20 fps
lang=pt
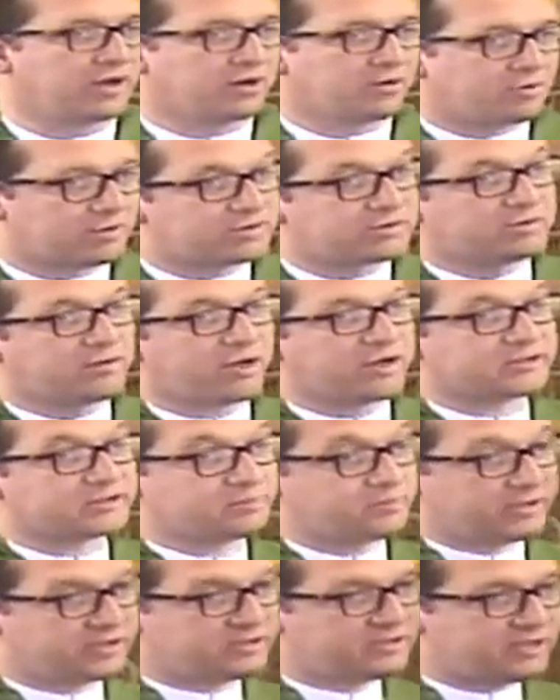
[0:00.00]
Quando nós
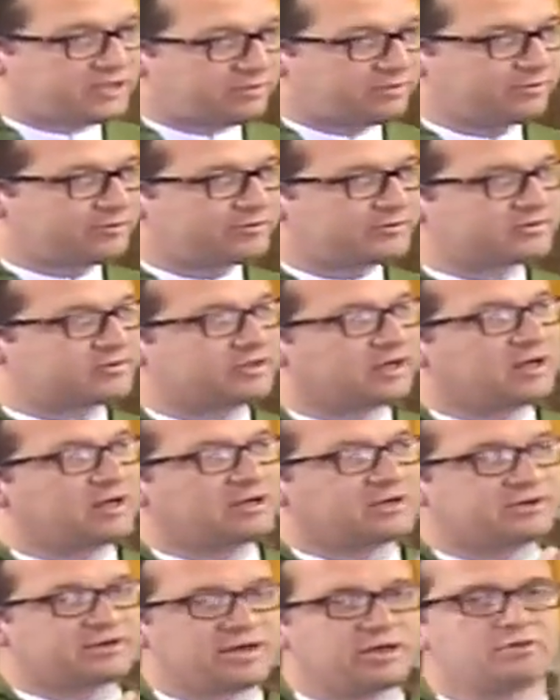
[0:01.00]
pedimos,
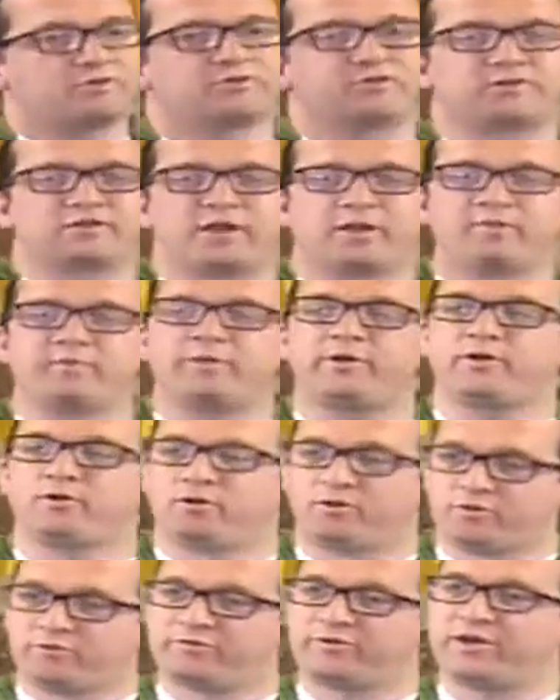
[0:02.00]
Deus sempre
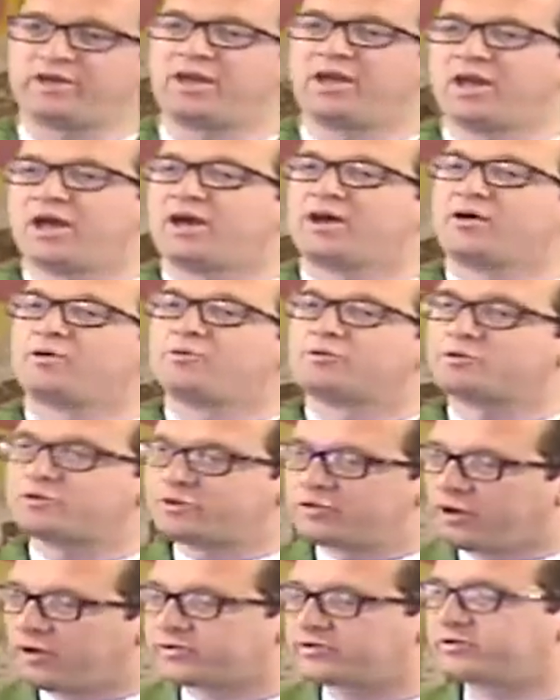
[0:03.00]
ouve os
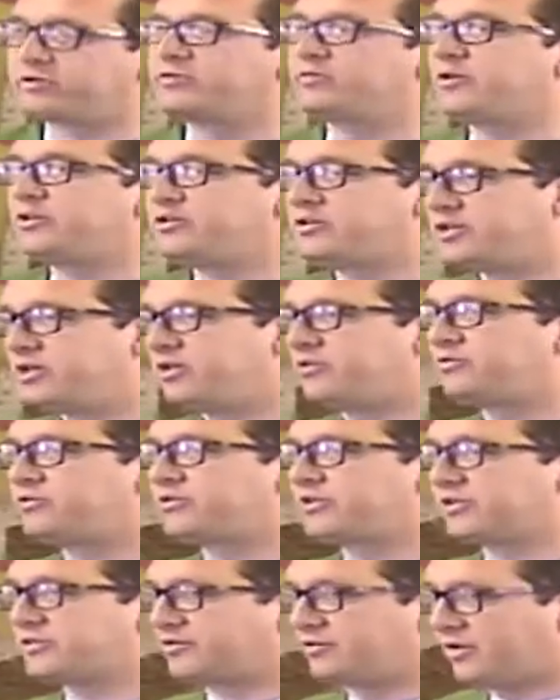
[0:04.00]
nossos pedidos,
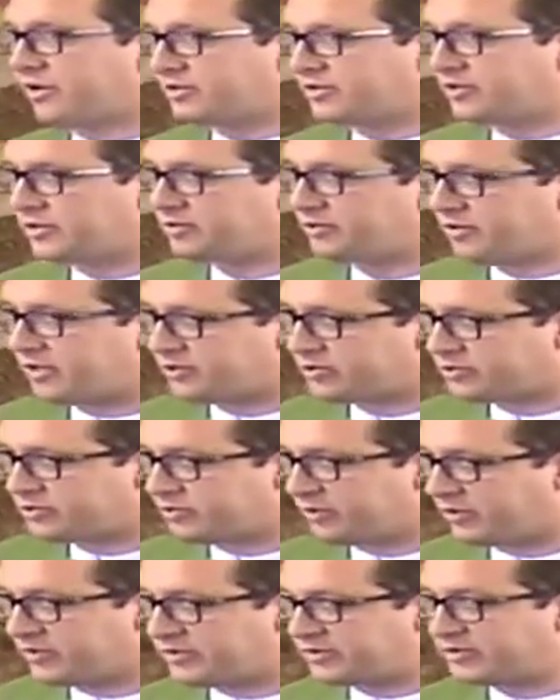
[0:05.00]
as nossas
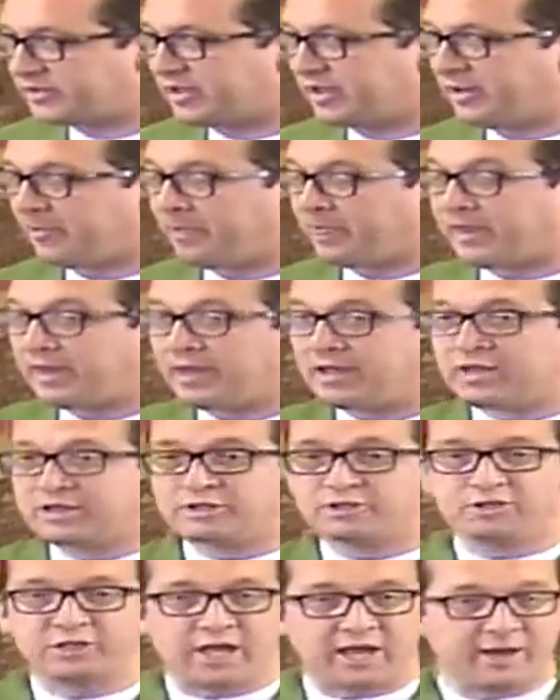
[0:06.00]
orações.
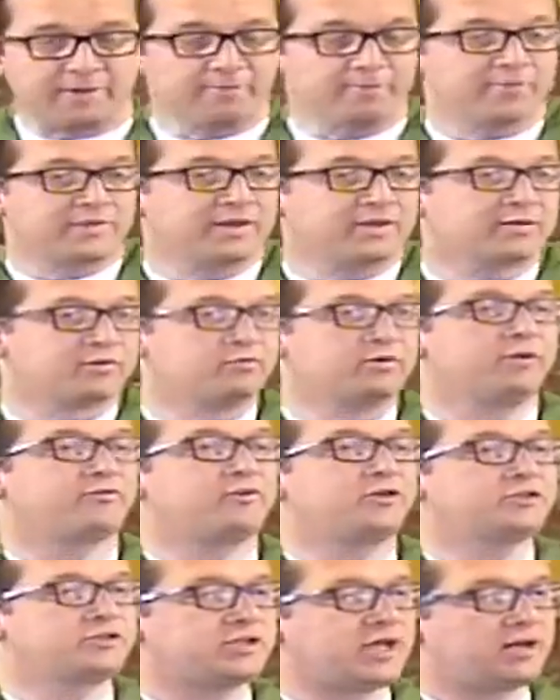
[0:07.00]
Já no
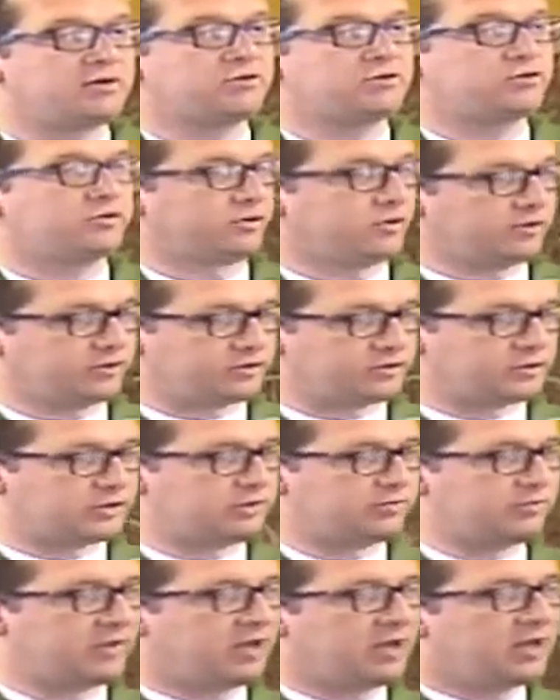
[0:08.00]
evangelho de hoje,
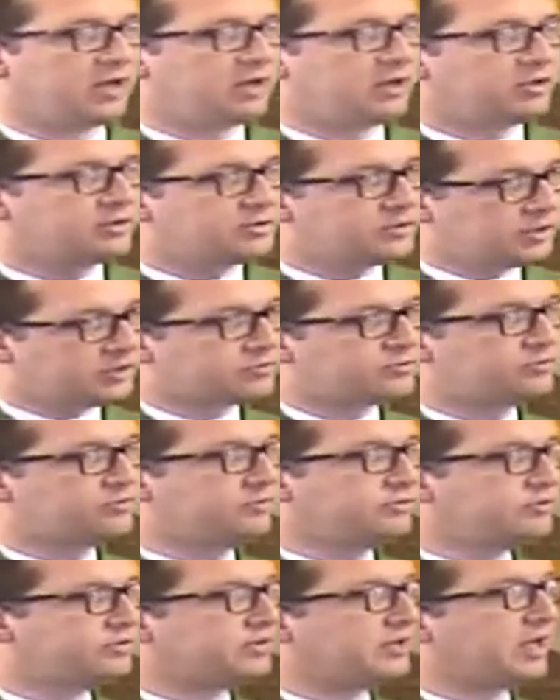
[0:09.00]

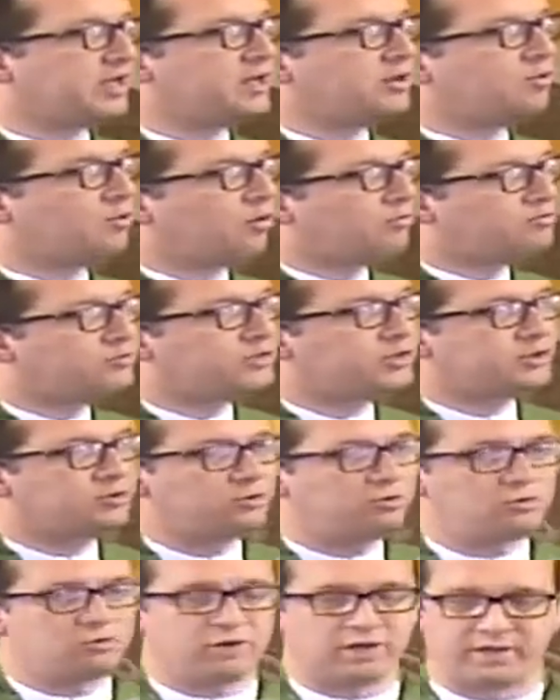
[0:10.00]
Jesus ele
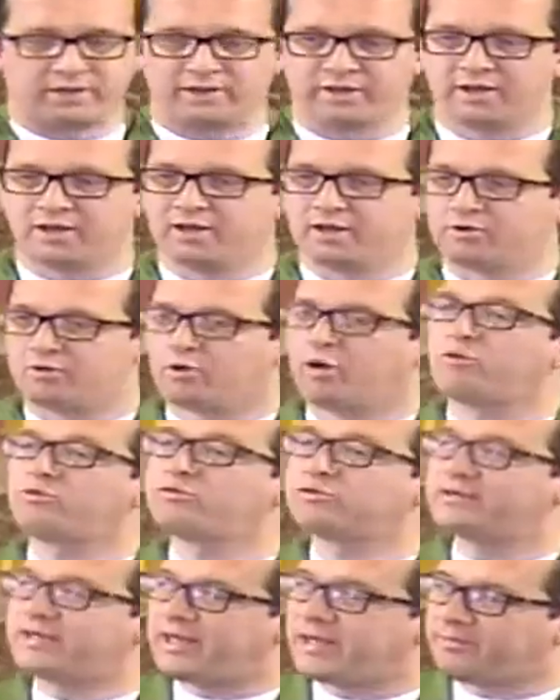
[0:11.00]
continua com o
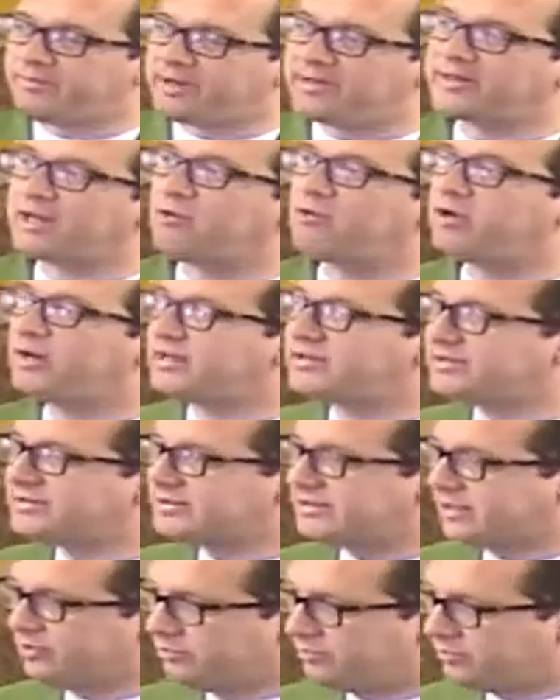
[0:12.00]
tema da
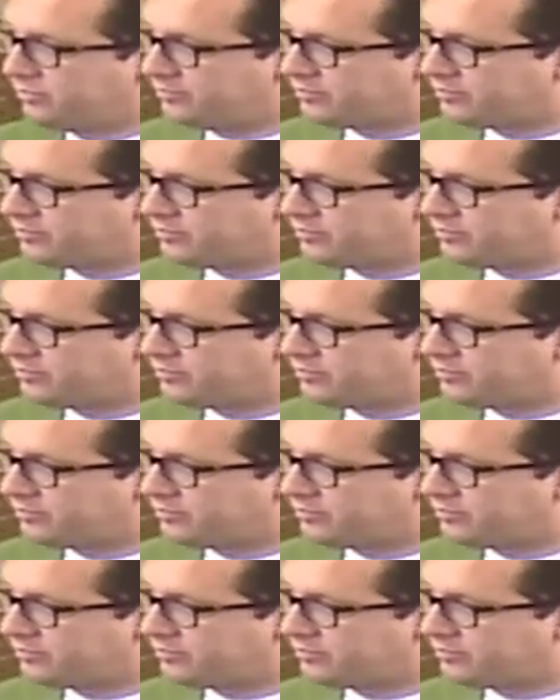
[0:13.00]
oração.